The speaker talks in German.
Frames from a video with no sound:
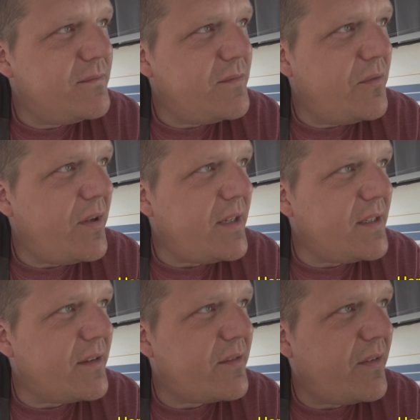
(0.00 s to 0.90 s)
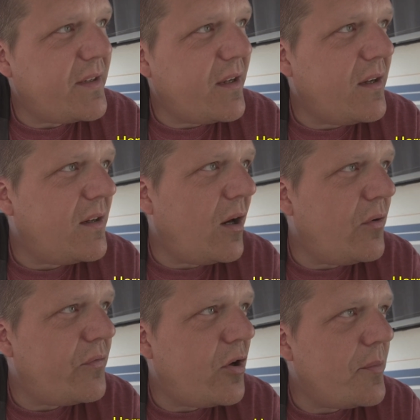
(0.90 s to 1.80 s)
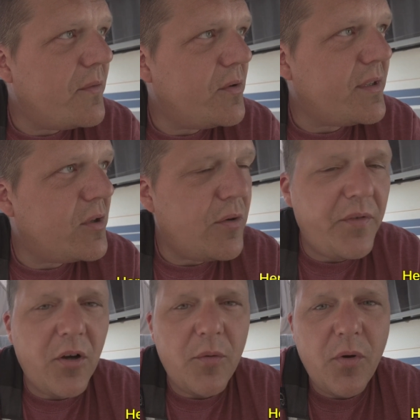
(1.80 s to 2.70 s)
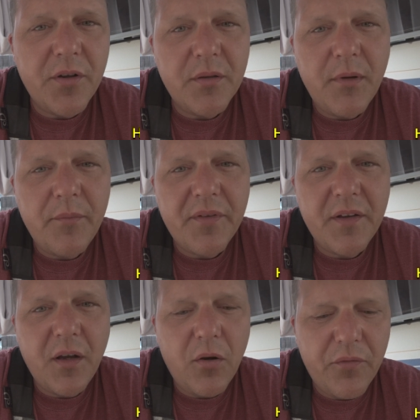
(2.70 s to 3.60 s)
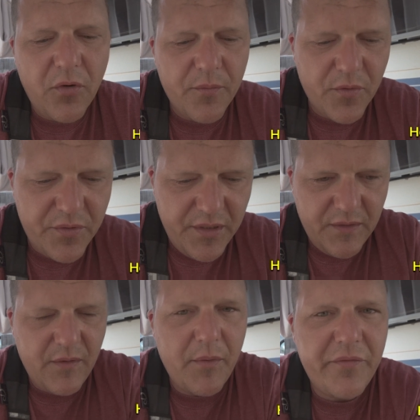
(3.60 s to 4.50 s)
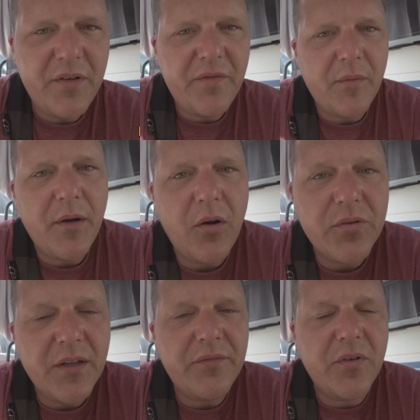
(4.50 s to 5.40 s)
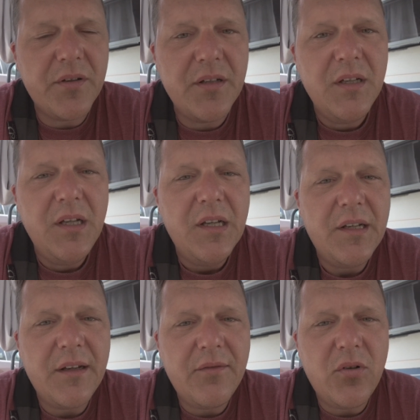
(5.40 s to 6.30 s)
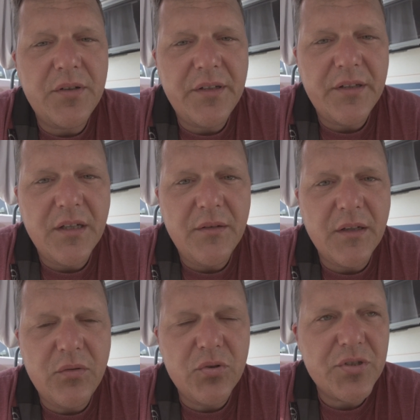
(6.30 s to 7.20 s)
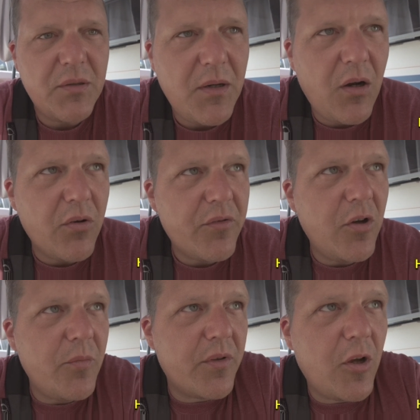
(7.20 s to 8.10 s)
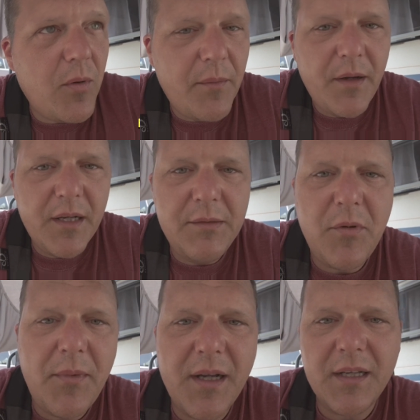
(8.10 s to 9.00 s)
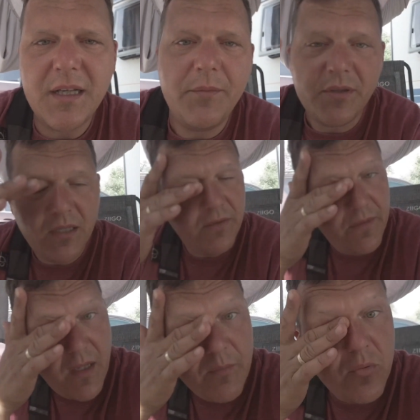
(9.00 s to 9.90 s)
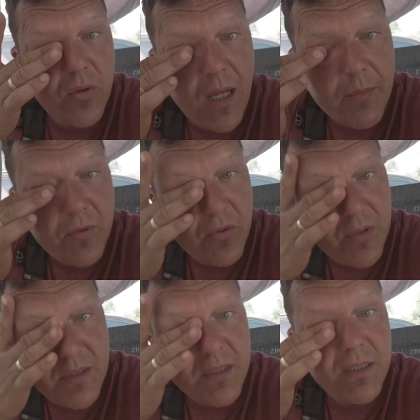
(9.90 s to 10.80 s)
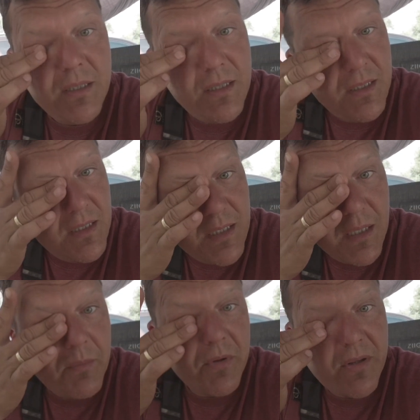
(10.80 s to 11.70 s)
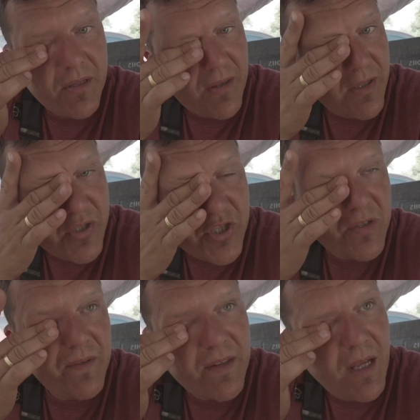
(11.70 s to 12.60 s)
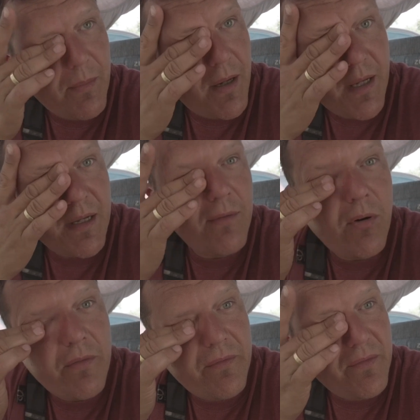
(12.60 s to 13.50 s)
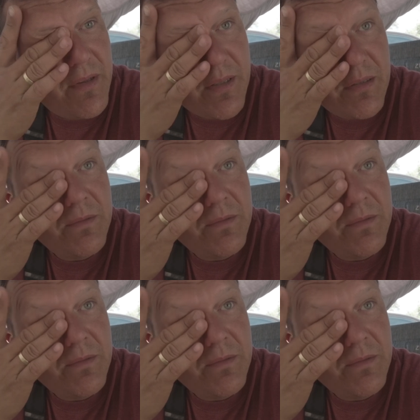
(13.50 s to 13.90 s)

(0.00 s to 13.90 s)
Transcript: wir werden jetzt weiter aufräumen. Ich wollte den Kofferraum heute mal ein bisschen aufräumen, sortieren. Wir haben ja viel verbraucht davon. Dann wollte ich äh, den Kühlschrank mal ausräumen und sauber machen. Die Mama geht gleich mit der Livia einen Pool abkühlen, damit sie zischt, wenn sie einmal reingeworfen wird.